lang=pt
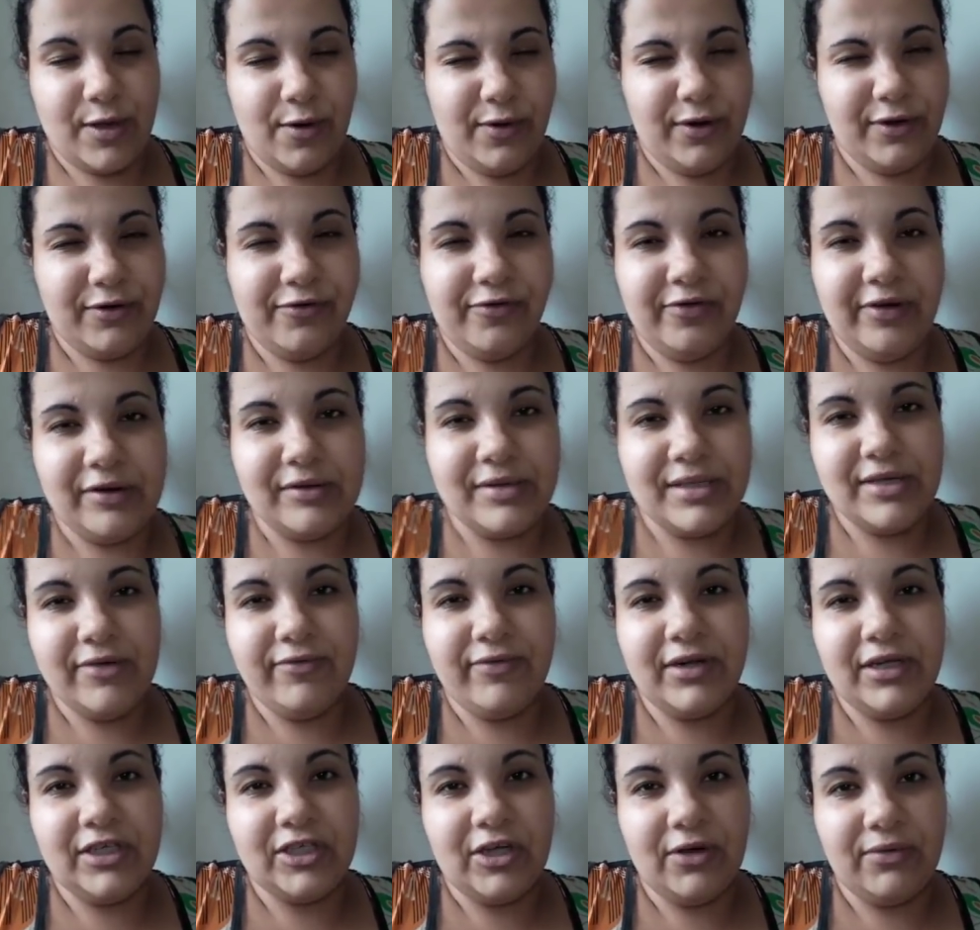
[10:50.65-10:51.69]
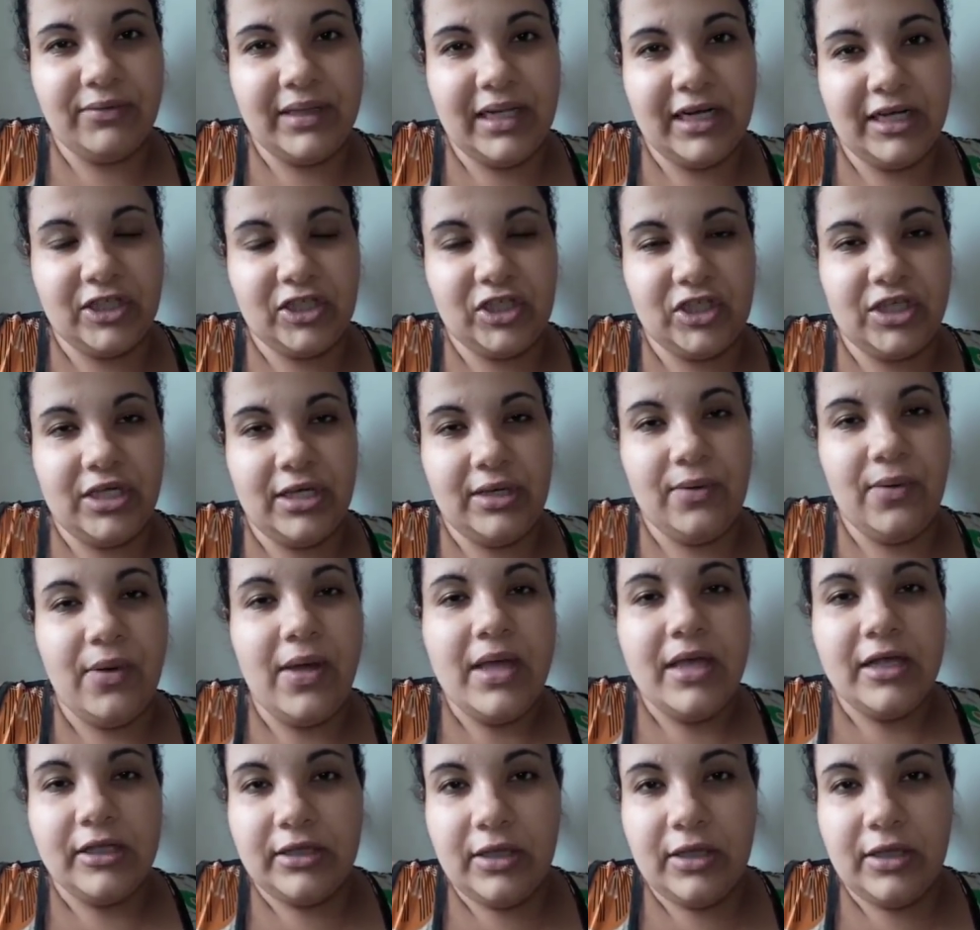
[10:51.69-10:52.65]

Agora no finalzinho vou deixar um trechinho